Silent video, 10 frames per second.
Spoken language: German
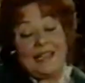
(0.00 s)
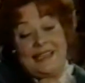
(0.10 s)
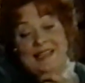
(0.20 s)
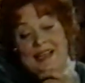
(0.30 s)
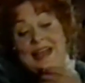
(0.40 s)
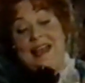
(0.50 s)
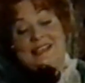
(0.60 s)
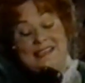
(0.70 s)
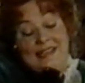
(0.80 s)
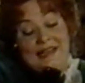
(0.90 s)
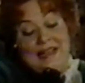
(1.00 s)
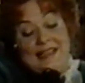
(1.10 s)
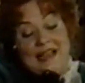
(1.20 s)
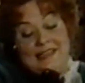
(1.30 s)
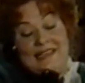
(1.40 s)
Na ja, sicher
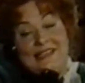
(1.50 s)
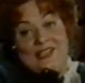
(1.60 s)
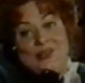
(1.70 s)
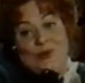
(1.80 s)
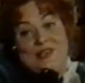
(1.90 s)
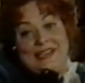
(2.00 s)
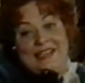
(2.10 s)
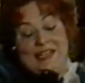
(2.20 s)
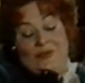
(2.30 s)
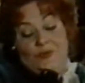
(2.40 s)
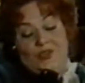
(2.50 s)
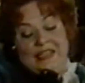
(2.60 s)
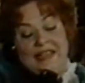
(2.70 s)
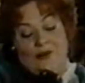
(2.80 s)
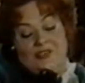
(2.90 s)
kann da ein Sensationsartikel für
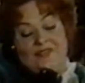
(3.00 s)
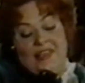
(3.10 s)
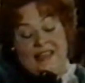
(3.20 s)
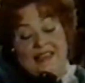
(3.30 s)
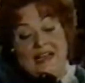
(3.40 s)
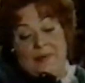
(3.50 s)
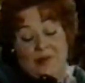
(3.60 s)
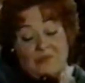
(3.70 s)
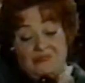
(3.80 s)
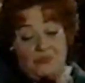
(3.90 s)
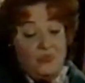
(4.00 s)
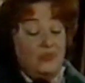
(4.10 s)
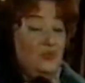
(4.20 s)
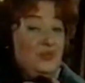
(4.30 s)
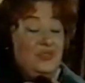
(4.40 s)
dich daraus werden, aber
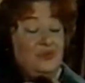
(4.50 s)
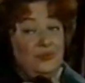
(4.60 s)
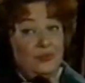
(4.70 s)
musst